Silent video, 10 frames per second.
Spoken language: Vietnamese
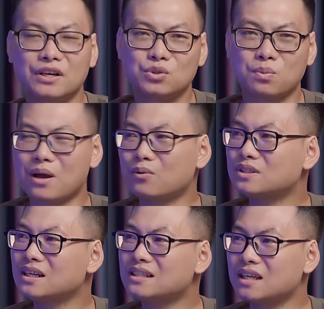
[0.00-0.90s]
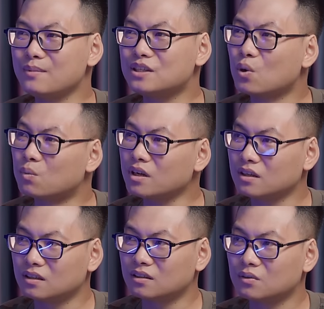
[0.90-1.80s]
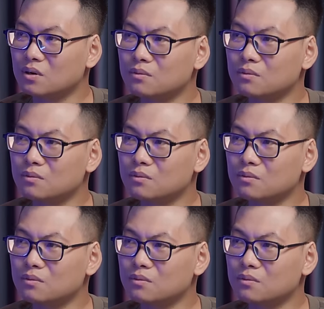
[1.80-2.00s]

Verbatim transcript: việc trùng nhau nó rất là dễ bị trùng ấy, đúng